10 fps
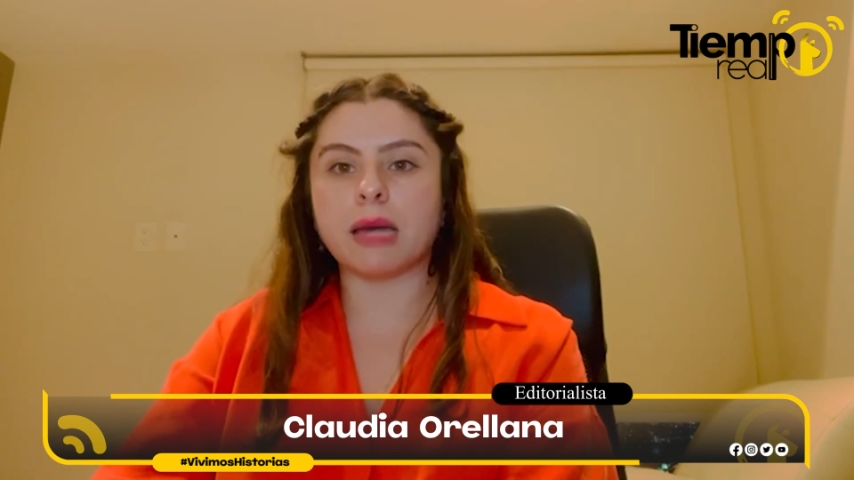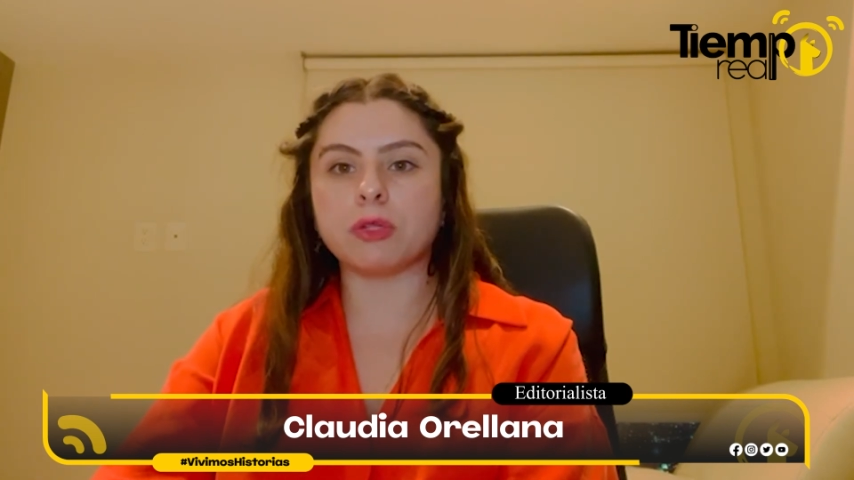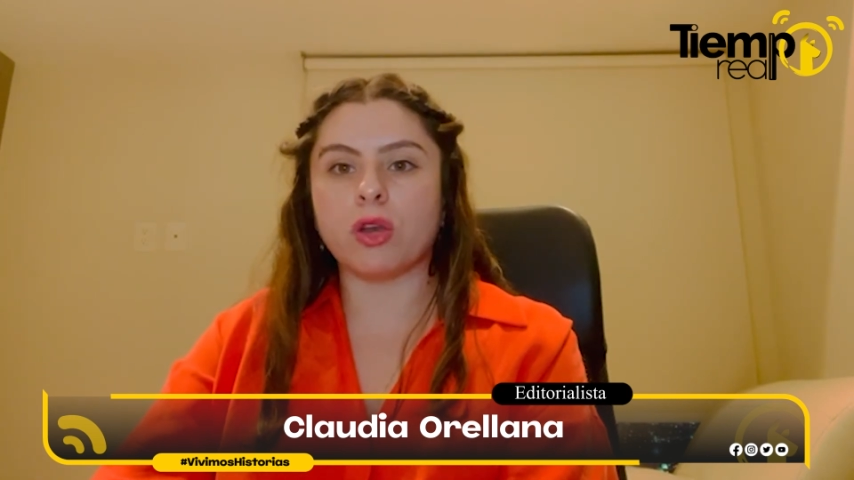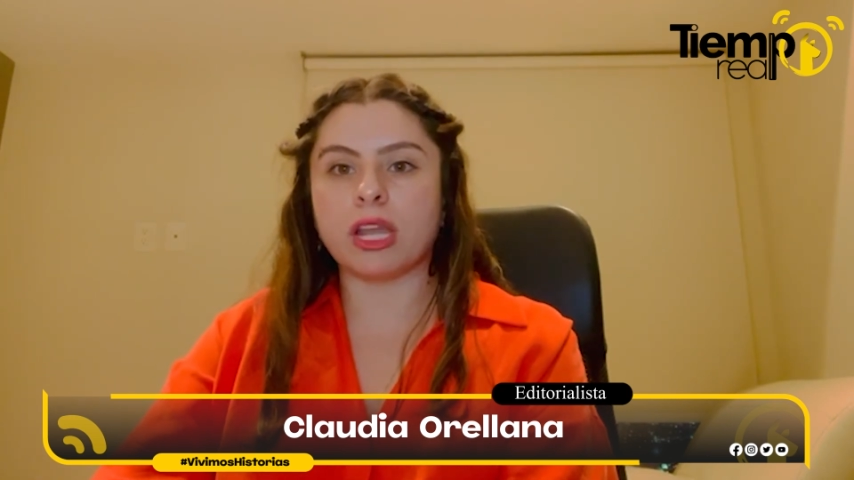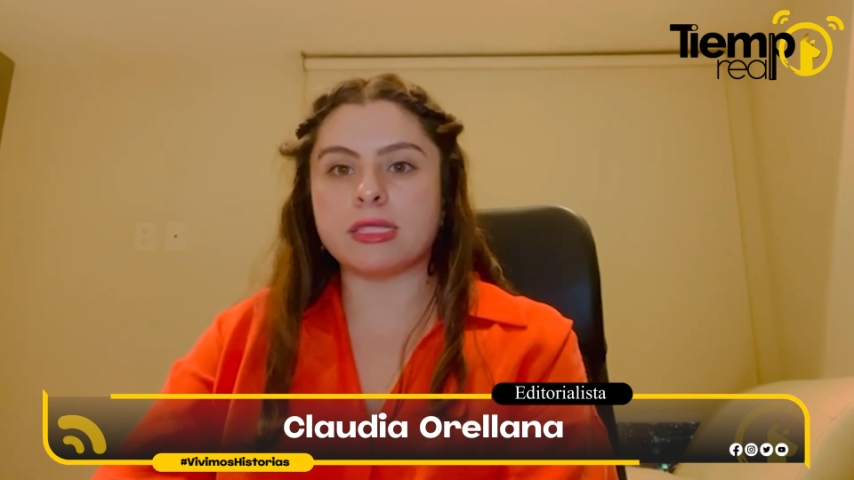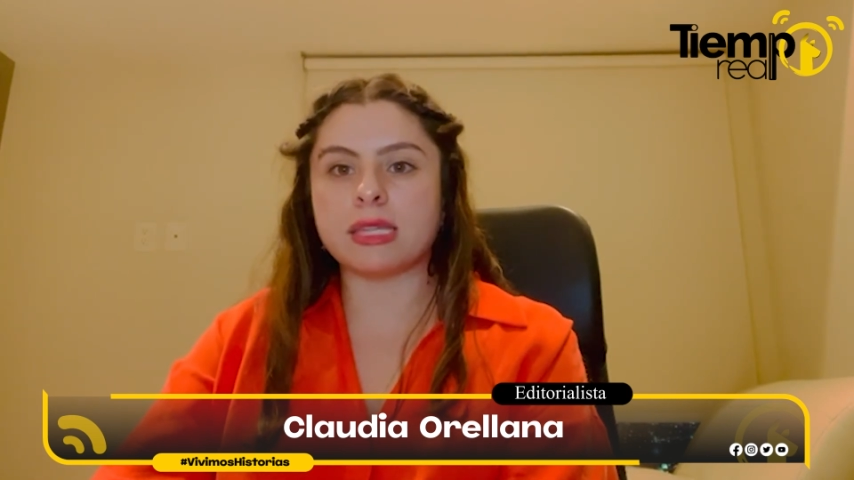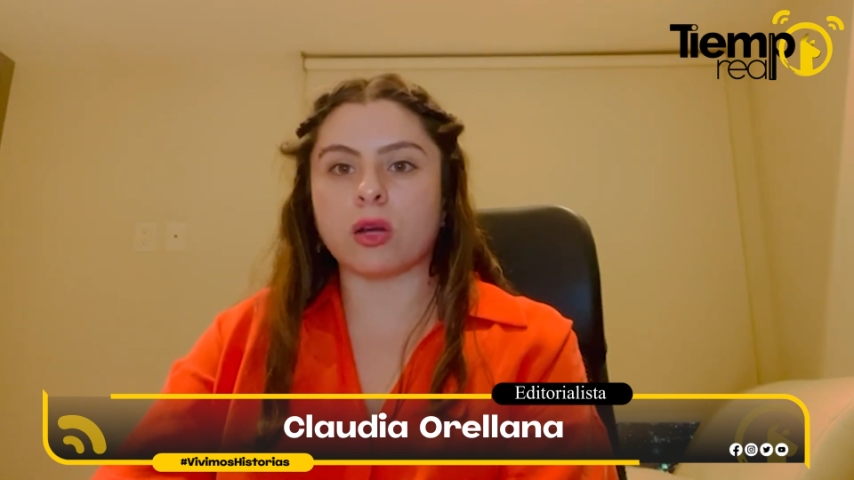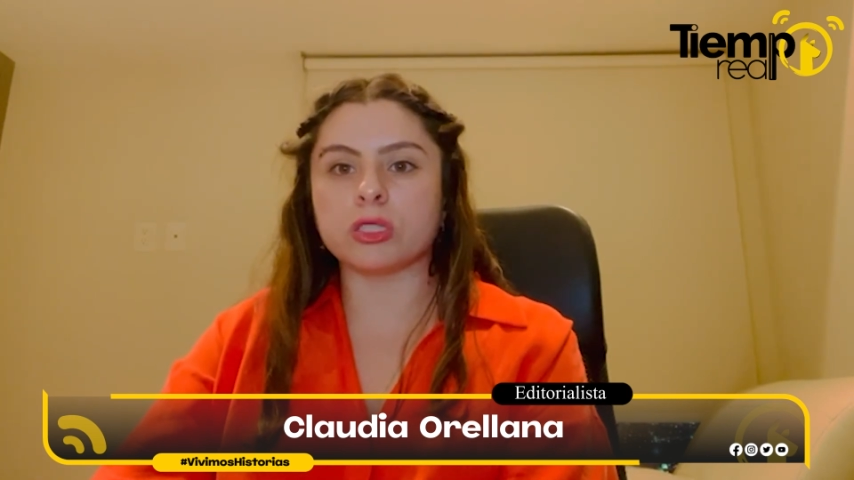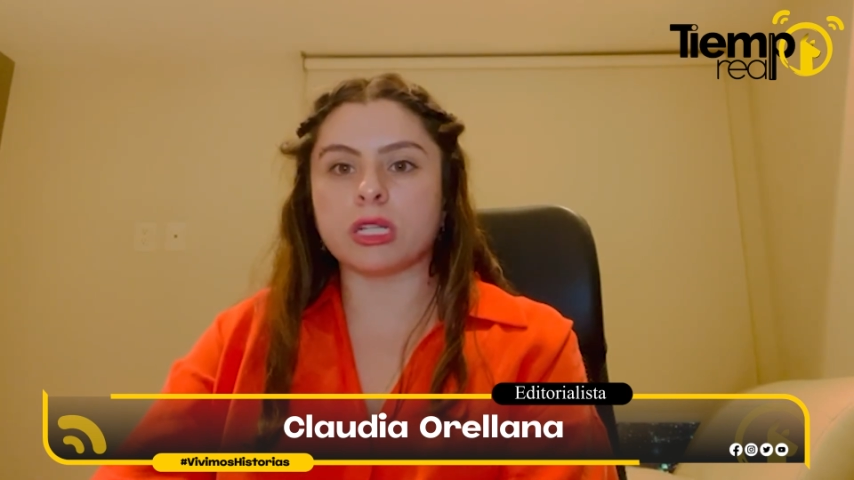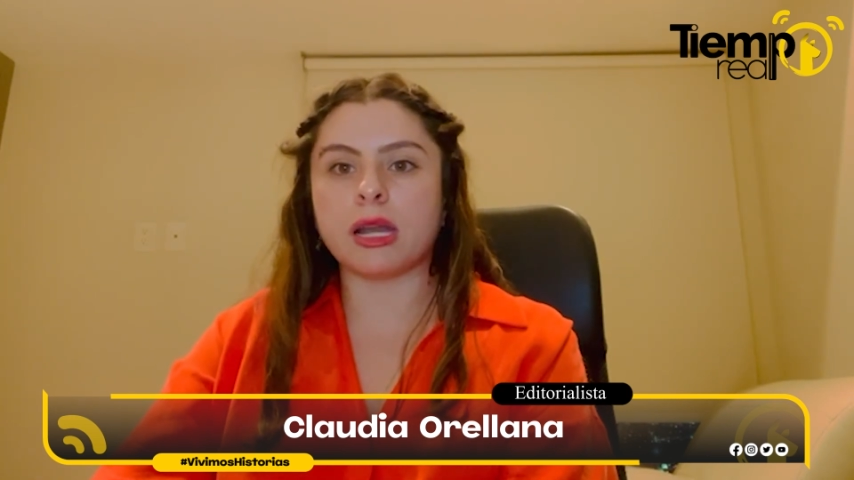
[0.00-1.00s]
violencia
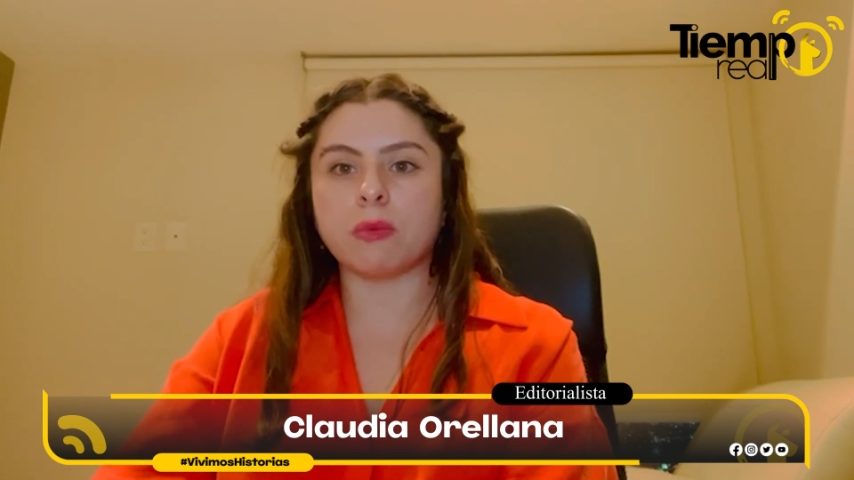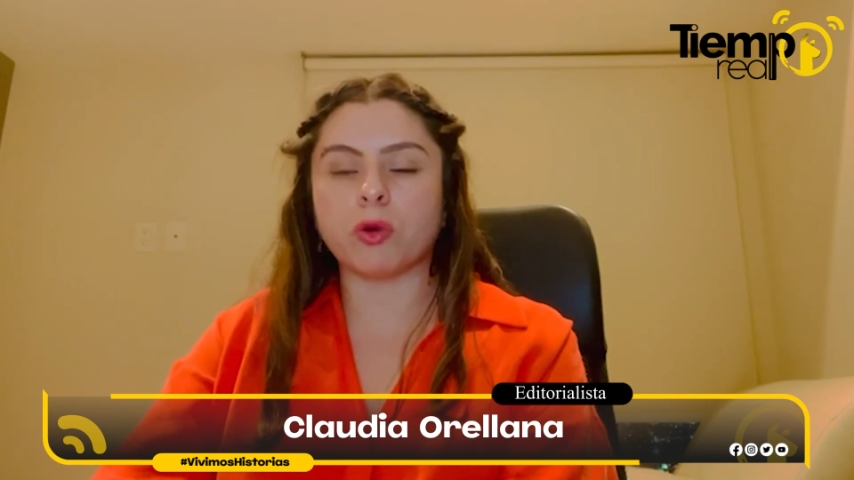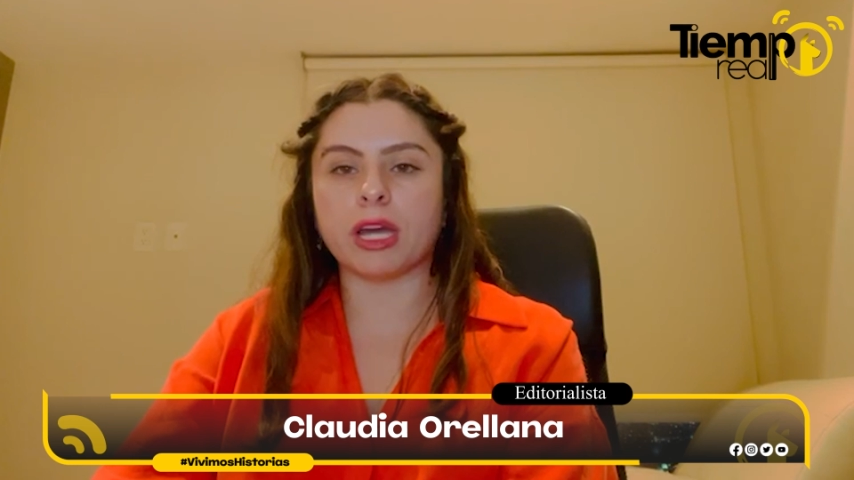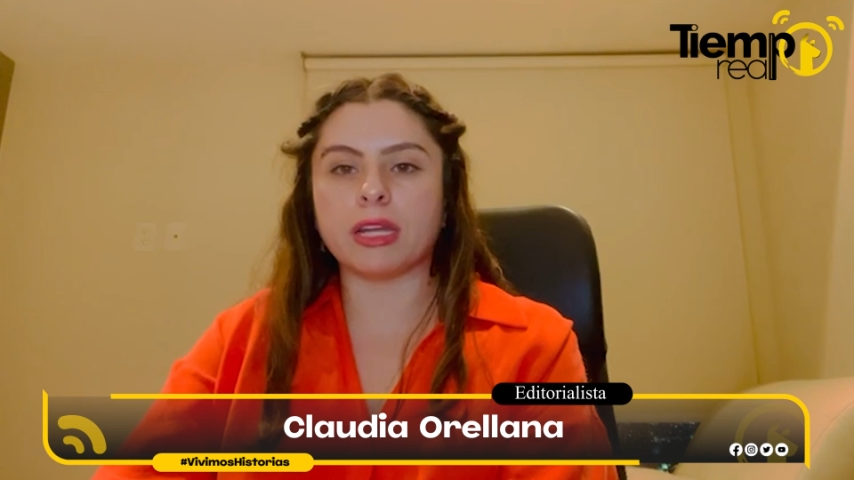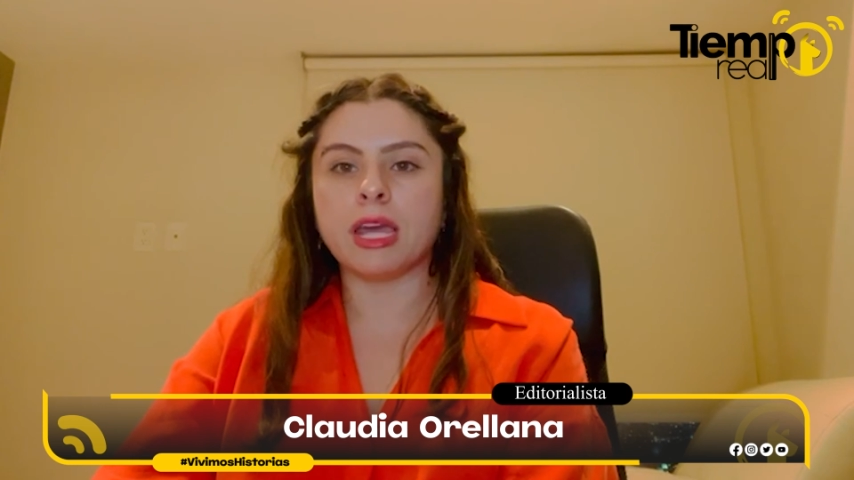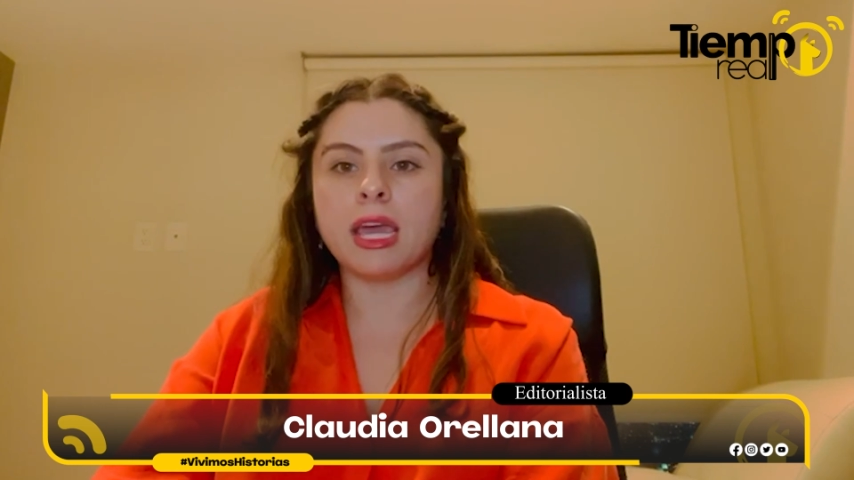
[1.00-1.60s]
contra la mujer